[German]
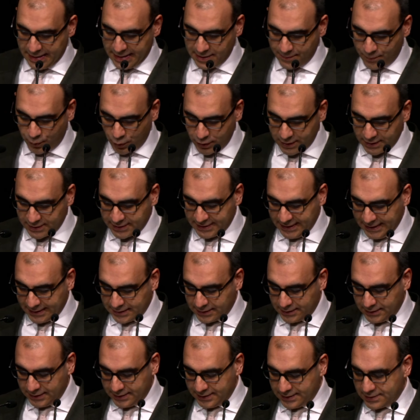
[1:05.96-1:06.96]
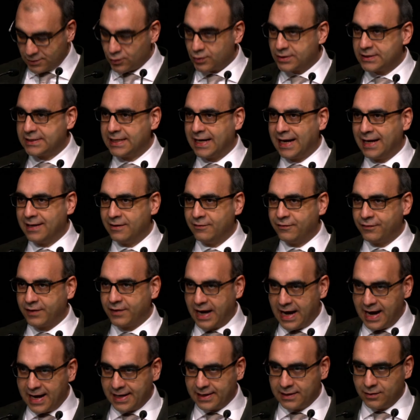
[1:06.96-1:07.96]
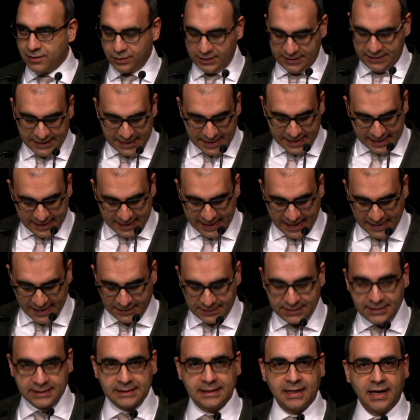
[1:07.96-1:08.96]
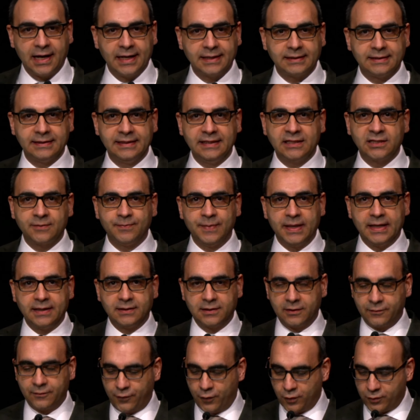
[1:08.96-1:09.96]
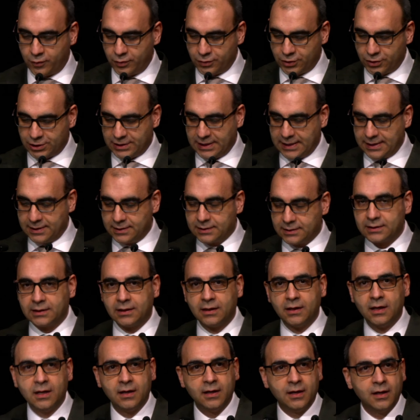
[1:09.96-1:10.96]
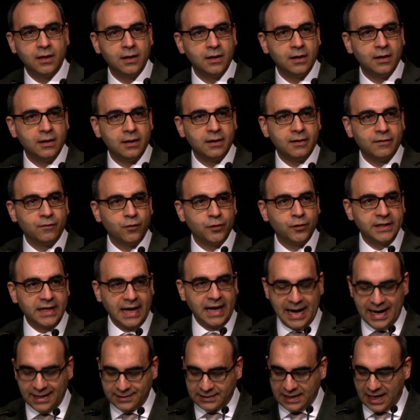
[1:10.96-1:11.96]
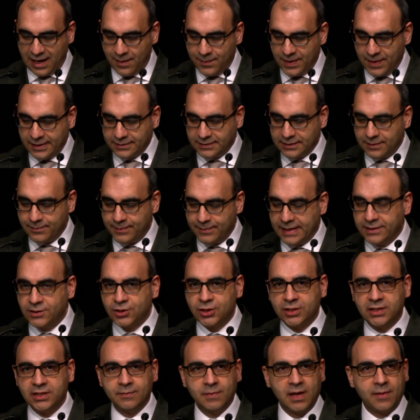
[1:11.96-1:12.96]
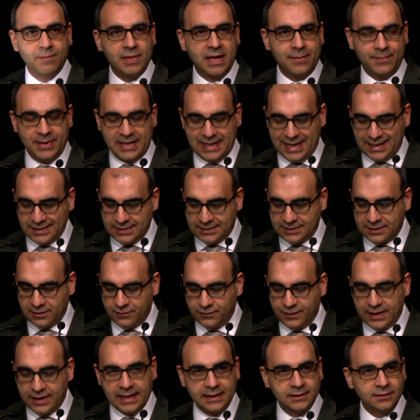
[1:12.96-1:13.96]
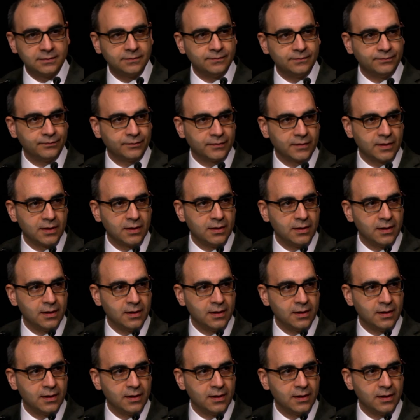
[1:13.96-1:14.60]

Eine Politik, die die soziale Frage und die der Gerechtigkeit nicht mehr in den Fokus stellt, wo die hart arbeitenden Menschen immer mehr belastet werden,